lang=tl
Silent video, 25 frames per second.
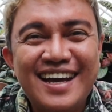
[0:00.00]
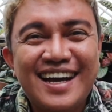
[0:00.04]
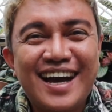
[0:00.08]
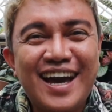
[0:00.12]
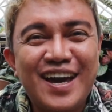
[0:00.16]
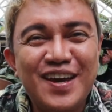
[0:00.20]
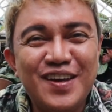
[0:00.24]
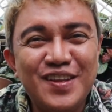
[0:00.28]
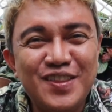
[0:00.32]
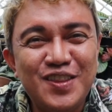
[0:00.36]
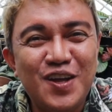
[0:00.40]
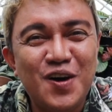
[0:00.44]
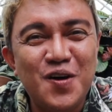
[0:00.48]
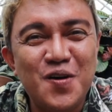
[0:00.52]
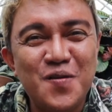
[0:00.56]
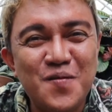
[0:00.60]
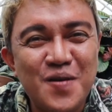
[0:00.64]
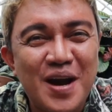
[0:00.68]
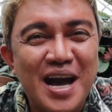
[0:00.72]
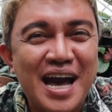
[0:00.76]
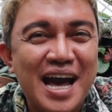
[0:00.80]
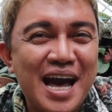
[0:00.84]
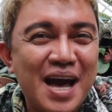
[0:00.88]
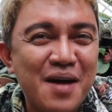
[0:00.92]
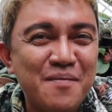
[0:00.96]
Ngayon daw
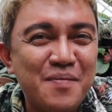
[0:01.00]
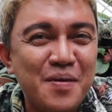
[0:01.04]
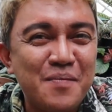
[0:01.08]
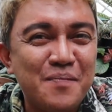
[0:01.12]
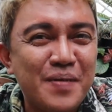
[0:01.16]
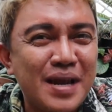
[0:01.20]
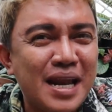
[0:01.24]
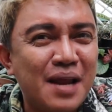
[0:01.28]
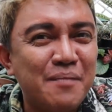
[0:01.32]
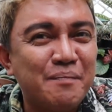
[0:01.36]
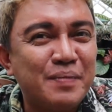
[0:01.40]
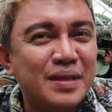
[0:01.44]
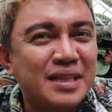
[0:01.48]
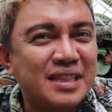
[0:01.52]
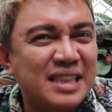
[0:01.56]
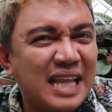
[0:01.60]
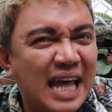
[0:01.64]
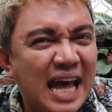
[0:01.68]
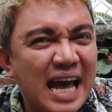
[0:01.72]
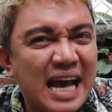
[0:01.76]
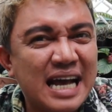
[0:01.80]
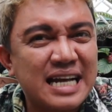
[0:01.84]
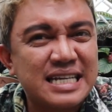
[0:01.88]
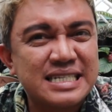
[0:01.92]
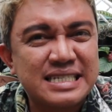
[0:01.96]
mapapalapit
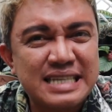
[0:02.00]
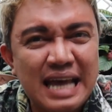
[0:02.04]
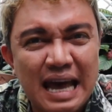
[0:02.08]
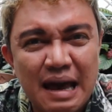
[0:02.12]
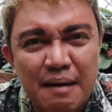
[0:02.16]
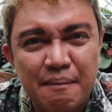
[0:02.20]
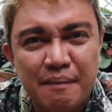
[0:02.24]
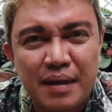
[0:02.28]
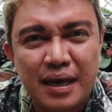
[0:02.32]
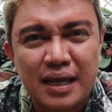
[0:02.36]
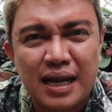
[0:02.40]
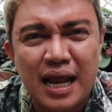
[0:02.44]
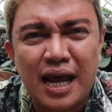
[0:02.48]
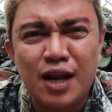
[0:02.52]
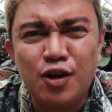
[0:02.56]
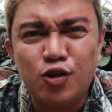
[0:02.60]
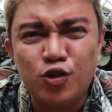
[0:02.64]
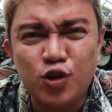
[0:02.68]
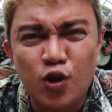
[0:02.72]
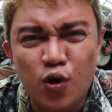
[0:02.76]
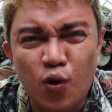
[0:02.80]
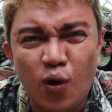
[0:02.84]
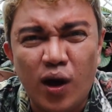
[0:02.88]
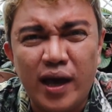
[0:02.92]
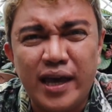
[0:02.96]
na ang summer.
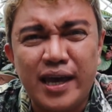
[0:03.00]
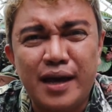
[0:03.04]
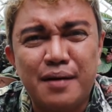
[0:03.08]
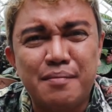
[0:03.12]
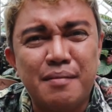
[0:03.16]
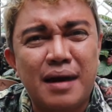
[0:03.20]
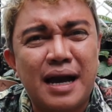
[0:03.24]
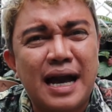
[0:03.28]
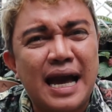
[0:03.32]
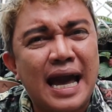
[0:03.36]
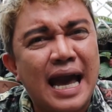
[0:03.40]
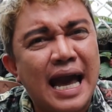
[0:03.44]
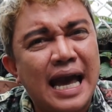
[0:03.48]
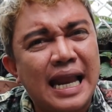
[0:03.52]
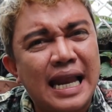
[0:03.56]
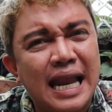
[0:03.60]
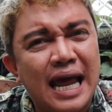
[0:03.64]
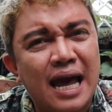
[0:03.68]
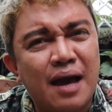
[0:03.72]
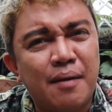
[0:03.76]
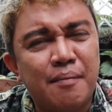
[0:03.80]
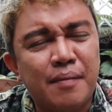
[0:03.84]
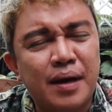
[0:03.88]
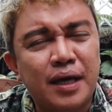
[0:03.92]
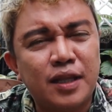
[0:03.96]
Ano daw kayang mga
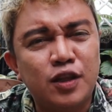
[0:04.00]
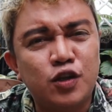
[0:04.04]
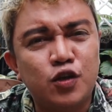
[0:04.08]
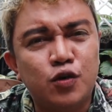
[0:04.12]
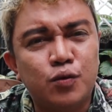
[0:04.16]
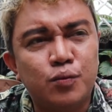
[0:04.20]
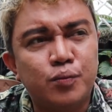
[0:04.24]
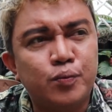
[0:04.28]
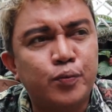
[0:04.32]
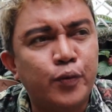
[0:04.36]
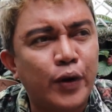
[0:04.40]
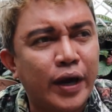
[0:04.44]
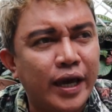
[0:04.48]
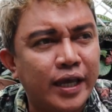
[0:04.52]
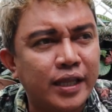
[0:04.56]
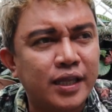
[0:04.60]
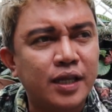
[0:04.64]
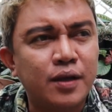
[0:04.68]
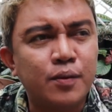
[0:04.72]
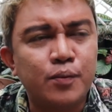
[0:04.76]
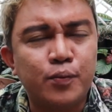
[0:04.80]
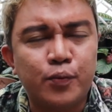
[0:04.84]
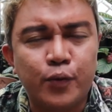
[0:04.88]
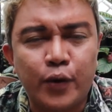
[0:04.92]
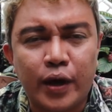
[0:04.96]
halaman yung
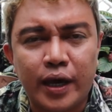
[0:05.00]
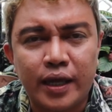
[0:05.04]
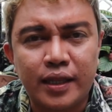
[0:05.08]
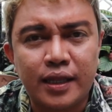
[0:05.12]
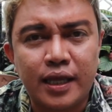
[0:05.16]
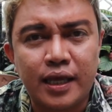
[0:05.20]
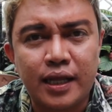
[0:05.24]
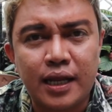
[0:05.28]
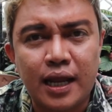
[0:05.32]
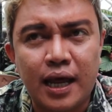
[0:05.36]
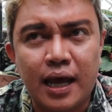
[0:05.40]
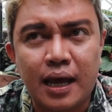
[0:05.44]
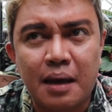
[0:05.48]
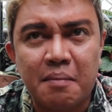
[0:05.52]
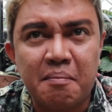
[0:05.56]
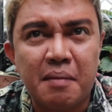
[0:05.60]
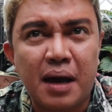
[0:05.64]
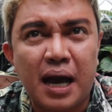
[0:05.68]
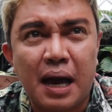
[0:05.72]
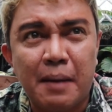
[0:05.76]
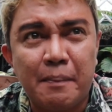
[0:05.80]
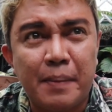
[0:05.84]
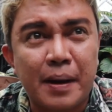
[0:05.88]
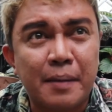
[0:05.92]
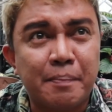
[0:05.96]
pwedeng pwede na
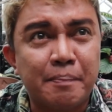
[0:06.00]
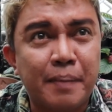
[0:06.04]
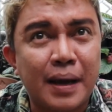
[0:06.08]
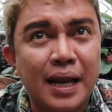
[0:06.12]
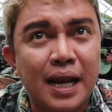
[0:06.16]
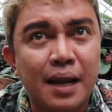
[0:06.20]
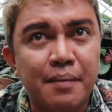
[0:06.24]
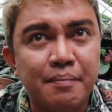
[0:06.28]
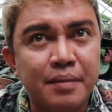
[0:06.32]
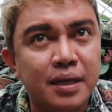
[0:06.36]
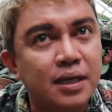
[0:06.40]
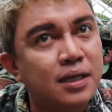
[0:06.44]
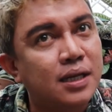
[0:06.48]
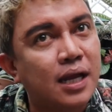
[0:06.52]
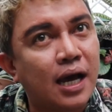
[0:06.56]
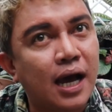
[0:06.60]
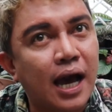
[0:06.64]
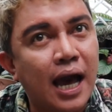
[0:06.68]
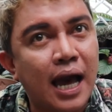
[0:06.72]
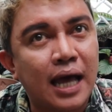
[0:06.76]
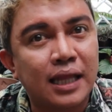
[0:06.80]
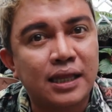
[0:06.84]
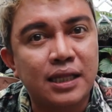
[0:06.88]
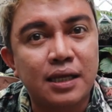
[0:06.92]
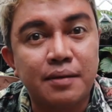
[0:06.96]
makapagpalamig ng
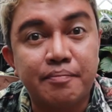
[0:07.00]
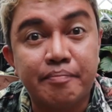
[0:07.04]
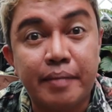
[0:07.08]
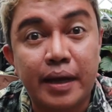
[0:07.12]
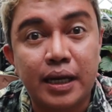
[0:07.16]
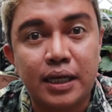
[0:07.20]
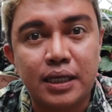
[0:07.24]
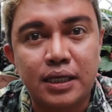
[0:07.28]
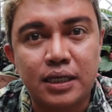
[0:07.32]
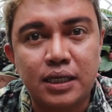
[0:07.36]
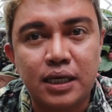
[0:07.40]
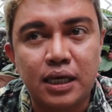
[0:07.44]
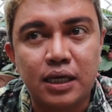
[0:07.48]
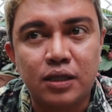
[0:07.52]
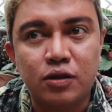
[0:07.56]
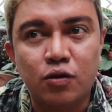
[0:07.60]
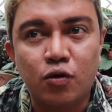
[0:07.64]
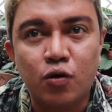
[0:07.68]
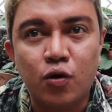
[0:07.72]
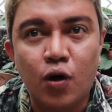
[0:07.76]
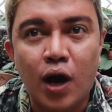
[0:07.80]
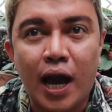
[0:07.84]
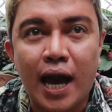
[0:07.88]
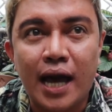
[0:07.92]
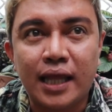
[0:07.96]
ating paligid
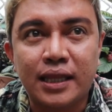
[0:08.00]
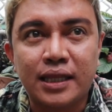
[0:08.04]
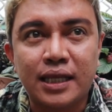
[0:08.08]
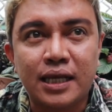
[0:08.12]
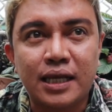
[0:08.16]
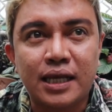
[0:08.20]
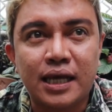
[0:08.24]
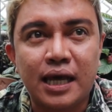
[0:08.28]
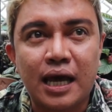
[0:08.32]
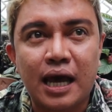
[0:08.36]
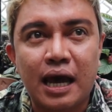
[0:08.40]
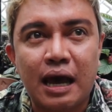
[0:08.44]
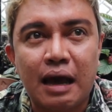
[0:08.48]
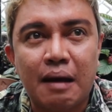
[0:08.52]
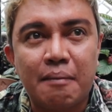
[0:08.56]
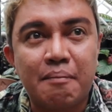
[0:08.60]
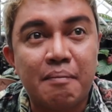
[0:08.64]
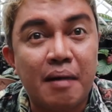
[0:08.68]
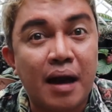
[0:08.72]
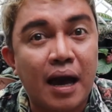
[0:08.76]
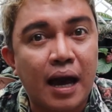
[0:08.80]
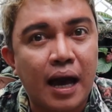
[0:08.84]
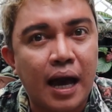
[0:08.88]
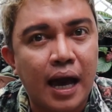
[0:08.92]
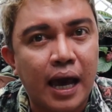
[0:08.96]
o ating uh,
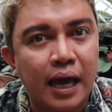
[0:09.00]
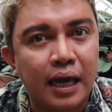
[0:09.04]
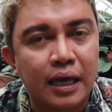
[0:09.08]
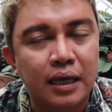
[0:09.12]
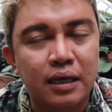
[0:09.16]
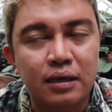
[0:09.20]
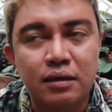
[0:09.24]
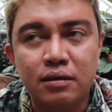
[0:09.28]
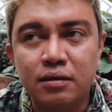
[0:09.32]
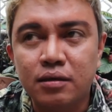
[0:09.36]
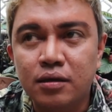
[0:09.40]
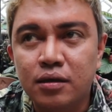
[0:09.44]
bahay?